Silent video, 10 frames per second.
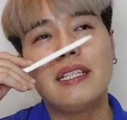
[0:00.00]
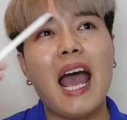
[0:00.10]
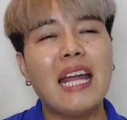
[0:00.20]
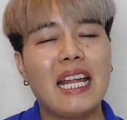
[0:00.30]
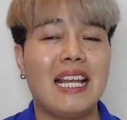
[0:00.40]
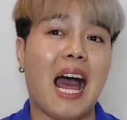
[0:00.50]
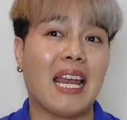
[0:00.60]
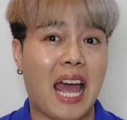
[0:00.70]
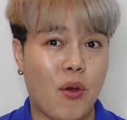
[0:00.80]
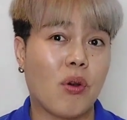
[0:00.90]
ได้ในหลาก
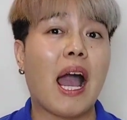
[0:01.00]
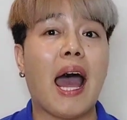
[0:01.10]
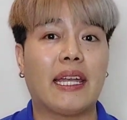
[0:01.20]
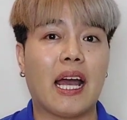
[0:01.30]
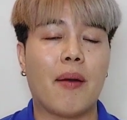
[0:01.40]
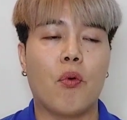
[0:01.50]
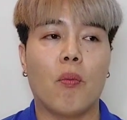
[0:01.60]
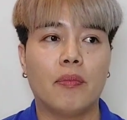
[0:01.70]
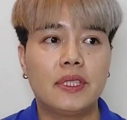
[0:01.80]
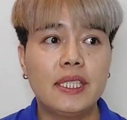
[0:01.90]
หลายโอกาสนะครับผ
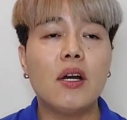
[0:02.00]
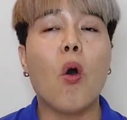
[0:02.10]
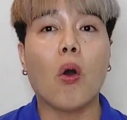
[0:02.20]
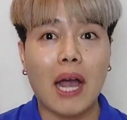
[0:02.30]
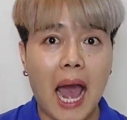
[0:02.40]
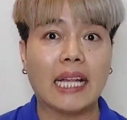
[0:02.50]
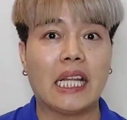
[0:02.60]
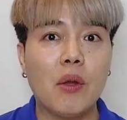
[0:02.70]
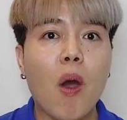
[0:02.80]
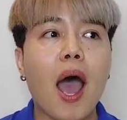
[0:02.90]
ม ซึ่งโอกาส
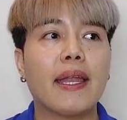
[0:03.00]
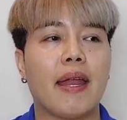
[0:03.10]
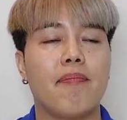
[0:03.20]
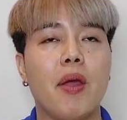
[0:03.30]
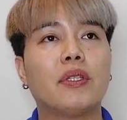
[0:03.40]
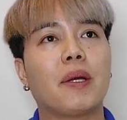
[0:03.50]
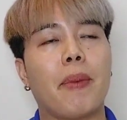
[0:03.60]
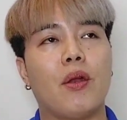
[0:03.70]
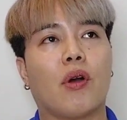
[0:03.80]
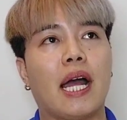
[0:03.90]
ที่ว่านั้น ไม่ว่าจะ
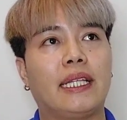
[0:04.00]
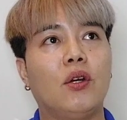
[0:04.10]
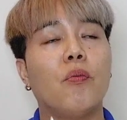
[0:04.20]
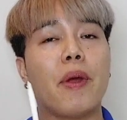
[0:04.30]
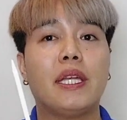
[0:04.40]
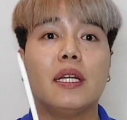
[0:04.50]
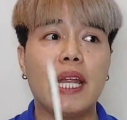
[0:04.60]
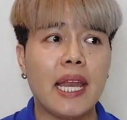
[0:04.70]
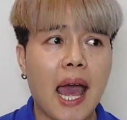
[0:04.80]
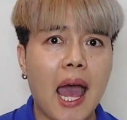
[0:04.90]
เป็นโอกาสที่คุณไปเดิน
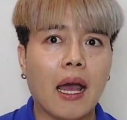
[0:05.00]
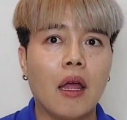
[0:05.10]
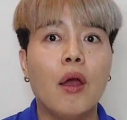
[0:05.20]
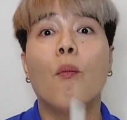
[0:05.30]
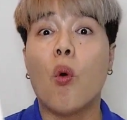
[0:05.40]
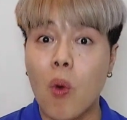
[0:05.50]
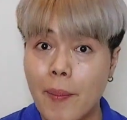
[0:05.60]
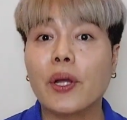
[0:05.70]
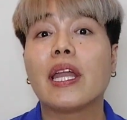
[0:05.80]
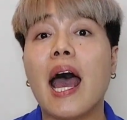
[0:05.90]
เล่นห้างผมว่า
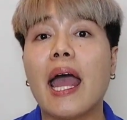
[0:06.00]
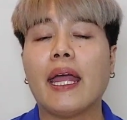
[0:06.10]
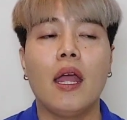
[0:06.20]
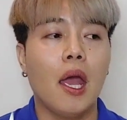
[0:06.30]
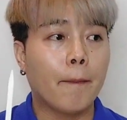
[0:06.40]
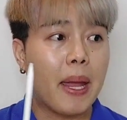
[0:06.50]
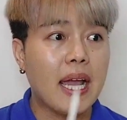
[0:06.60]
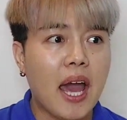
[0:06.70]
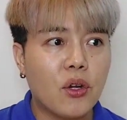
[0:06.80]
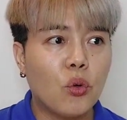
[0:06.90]
มันก็ได้ ไป
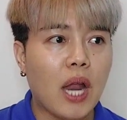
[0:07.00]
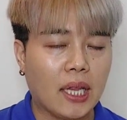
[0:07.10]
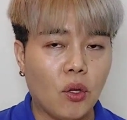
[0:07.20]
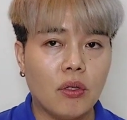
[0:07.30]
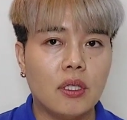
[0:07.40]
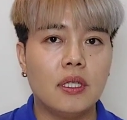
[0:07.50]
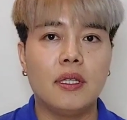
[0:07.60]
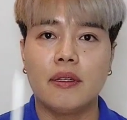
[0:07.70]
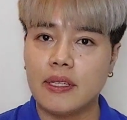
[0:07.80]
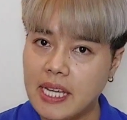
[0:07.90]
งานหรูหราตอนกลางคืน
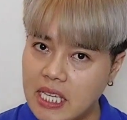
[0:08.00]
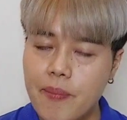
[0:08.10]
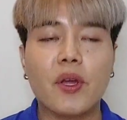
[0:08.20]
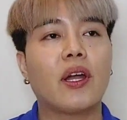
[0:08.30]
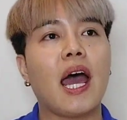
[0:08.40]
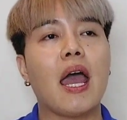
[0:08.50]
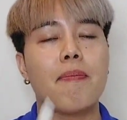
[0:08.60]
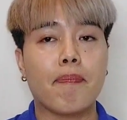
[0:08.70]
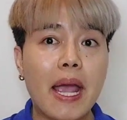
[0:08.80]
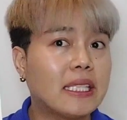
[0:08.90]
กลิ่นนี้มันก็ได้
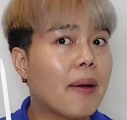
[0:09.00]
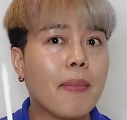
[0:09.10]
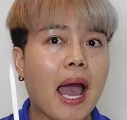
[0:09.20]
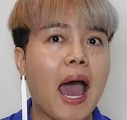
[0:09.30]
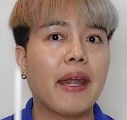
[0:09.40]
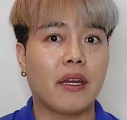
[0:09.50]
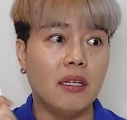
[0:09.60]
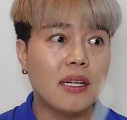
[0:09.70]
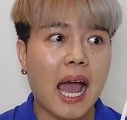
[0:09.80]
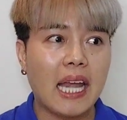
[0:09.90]
ไปทำงานหรื
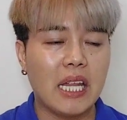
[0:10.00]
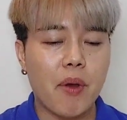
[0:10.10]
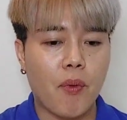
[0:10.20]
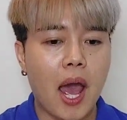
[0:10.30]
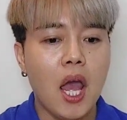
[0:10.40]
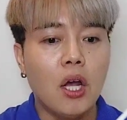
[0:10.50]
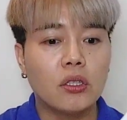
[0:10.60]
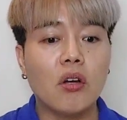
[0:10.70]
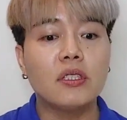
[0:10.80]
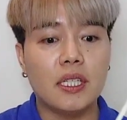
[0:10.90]
องานที่แบบว่า
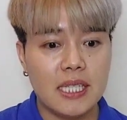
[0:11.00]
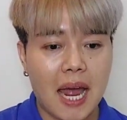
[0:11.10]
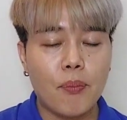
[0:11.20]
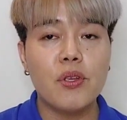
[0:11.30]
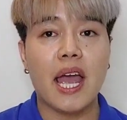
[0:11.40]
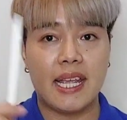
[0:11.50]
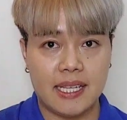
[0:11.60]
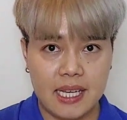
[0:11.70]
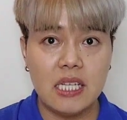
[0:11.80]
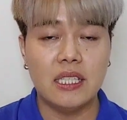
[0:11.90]
ต้องเจอญาติผู้ใหญ่
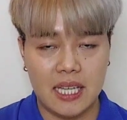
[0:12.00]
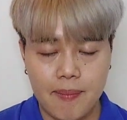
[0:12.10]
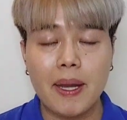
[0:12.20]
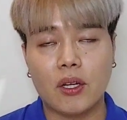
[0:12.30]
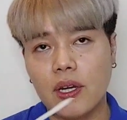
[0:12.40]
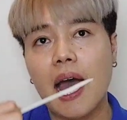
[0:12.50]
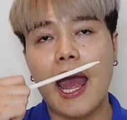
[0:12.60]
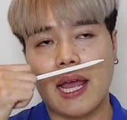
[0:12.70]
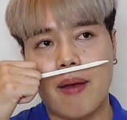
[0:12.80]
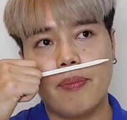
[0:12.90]
กลิ่นนี้มันก็ได้
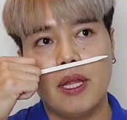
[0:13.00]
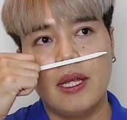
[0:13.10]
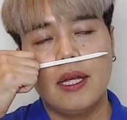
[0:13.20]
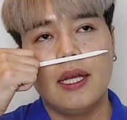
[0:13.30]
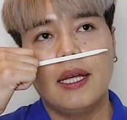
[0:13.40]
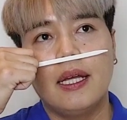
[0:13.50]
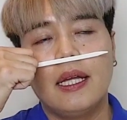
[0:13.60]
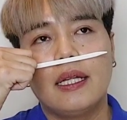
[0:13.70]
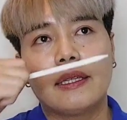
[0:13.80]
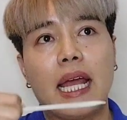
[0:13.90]
ครับ
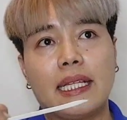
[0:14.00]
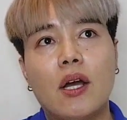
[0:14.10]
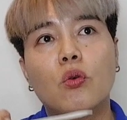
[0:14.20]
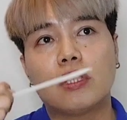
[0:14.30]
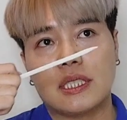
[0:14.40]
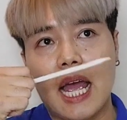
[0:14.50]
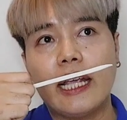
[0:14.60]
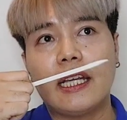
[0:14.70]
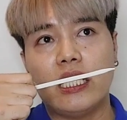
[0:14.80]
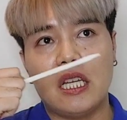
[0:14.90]
แต่ถ้าคุณจะใช้
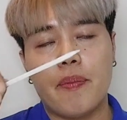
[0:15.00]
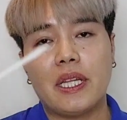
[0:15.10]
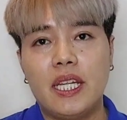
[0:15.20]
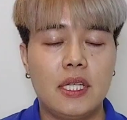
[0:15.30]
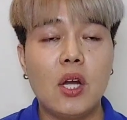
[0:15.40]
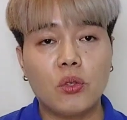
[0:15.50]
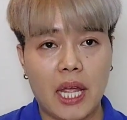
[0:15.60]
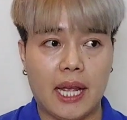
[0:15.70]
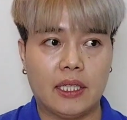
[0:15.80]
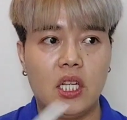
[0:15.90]
กลิ่นนี้ไปเที่ยวเท
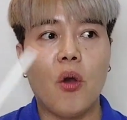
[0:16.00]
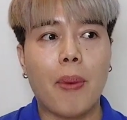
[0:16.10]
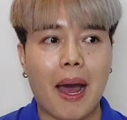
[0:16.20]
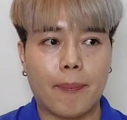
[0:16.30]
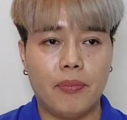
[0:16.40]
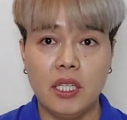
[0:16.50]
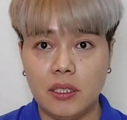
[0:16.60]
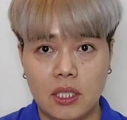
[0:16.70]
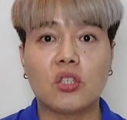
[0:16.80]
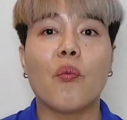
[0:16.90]
คเที่ยวผับดึง
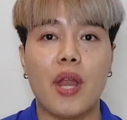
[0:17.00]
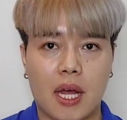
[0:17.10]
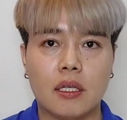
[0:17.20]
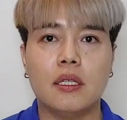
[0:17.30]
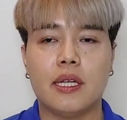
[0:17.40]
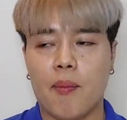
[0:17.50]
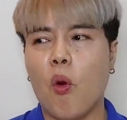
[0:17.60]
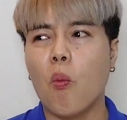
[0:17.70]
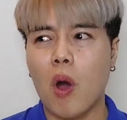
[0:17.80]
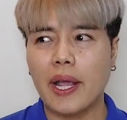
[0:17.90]
หรือตอนกลางคืน่ะ
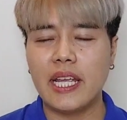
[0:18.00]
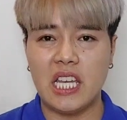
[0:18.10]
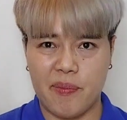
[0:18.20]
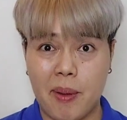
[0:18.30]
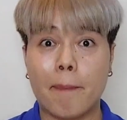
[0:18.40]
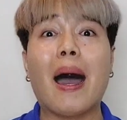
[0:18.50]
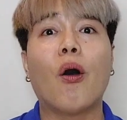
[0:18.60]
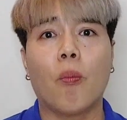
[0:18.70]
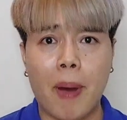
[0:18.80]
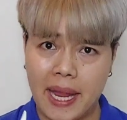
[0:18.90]
ผมว่ากลิ่นนี้มันเบา
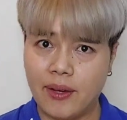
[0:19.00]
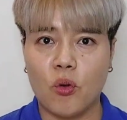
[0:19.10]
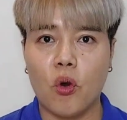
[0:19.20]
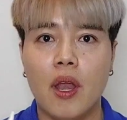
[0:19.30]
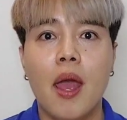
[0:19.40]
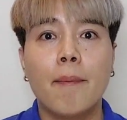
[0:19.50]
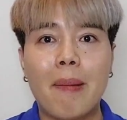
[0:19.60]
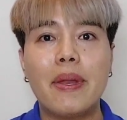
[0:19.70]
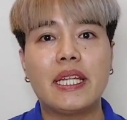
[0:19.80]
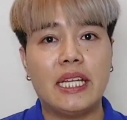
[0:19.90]
ไปนะน มั
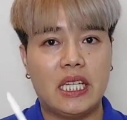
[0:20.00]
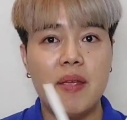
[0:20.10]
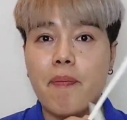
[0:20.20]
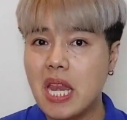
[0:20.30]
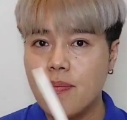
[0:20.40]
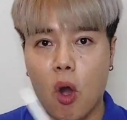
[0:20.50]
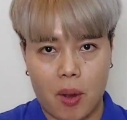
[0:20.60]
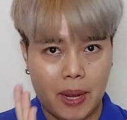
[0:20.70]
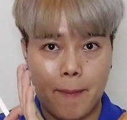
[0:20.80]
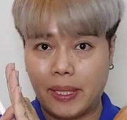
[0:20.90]
นเป็นกลิ่นที่ไม่ได้เหมาะ
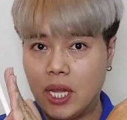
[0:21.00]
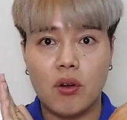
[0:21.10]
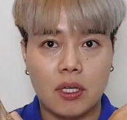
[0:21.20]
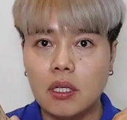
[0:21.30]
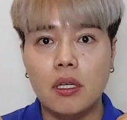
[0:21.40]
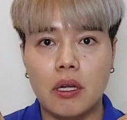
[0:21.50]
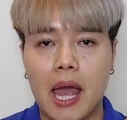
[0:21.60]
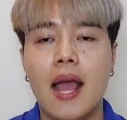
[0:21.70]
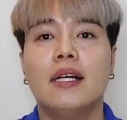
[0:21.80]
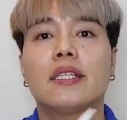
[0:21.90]
กับการไปเที่ยวกลางคืนเล
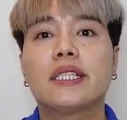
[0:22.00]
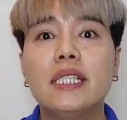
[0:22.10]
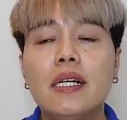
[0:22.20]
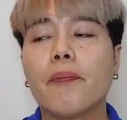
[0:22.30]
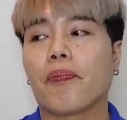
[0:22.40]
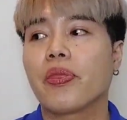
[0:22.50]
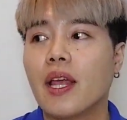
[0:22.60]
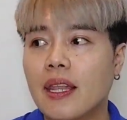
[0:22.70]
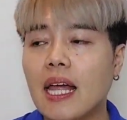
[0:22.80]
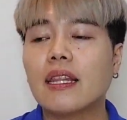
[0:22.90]
ยซึ่ง
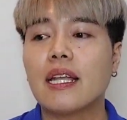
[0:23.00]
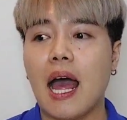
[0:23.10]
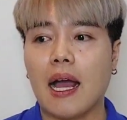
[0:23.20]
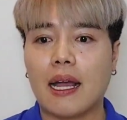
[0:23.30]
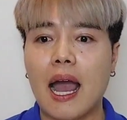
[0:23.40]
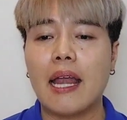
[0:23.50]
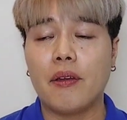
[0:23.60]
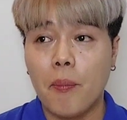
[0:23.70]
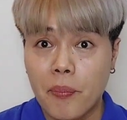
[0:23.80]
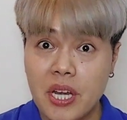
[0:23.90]
ลักษณะการ
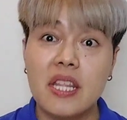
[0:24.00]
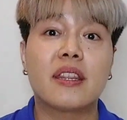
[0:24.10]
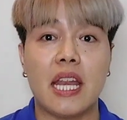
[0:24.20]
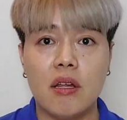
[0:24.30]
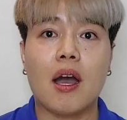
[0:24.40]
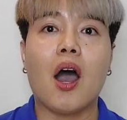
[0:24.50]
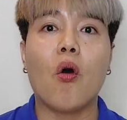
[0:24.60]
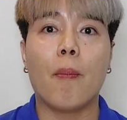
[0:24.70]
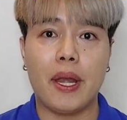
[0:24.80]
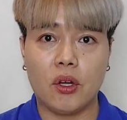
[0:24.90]
พรีเซนต์ของเขา
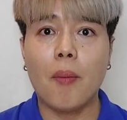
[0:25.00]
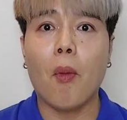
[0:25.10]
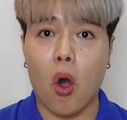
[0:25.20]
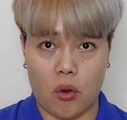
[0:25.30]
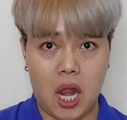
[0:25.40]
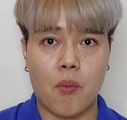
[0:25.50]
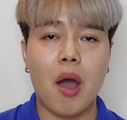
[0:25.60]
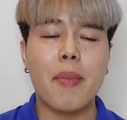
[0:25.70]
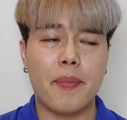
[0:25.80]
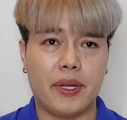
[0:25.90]
มันก็บอกเลย
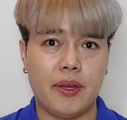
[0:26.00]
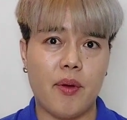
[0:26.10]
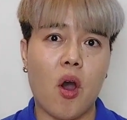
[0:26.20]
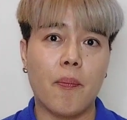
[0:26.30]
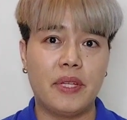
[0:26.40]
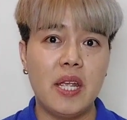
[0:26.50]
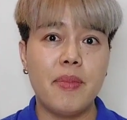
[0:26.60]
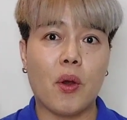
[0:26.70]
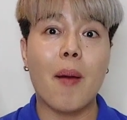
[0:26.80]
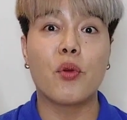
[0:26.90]
ว่ามันเป็นกลิ่นหอมที่
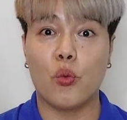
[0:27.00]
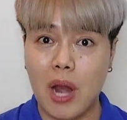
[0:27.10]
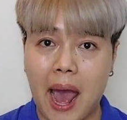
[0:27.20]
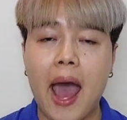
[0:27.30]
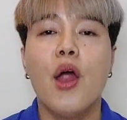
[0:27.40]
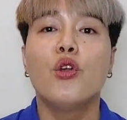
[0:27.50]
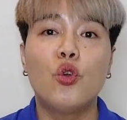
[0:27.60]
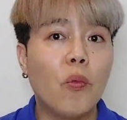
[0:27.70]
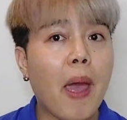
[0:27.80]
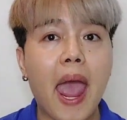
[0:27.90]
มีความหรูหรา
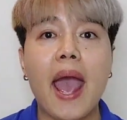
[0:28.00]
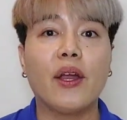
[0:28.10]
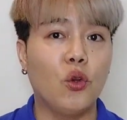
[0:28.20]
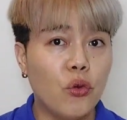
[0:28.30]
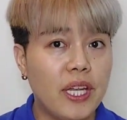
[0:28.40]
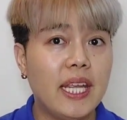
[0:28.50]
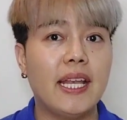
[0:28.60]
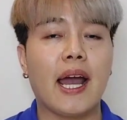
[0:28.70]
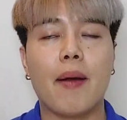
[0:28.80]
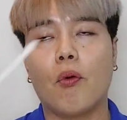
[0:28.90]
ดูแพง ดูดี
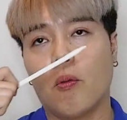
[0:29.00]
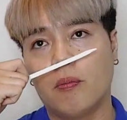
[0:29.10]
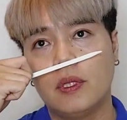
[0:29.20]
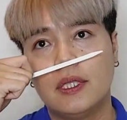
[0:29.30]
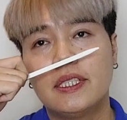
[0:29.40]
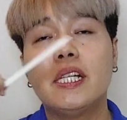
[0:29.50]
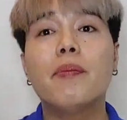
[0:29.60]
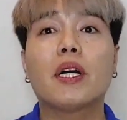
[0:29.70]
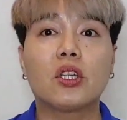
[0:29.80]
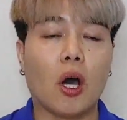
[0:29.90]
นะครับผม ซึ่ง
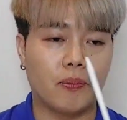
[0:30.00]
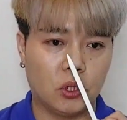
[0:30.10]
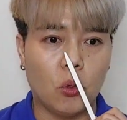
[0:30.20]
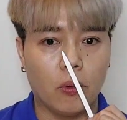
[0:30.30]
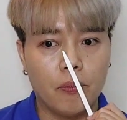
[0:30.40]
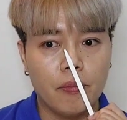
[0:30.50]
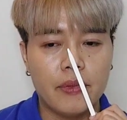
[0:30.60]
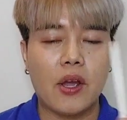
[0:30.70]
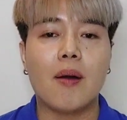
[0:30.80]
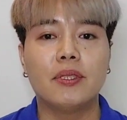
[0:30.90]
ก็ตอบโจทย์
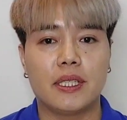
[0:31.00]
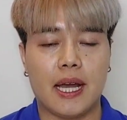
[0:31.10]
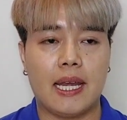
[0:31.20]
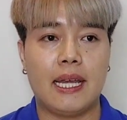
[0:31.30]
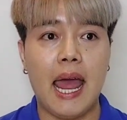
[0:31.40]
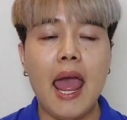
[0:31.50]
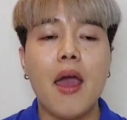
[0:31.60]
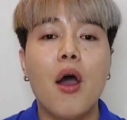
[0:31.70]
ในความสู้สึกนั้น และ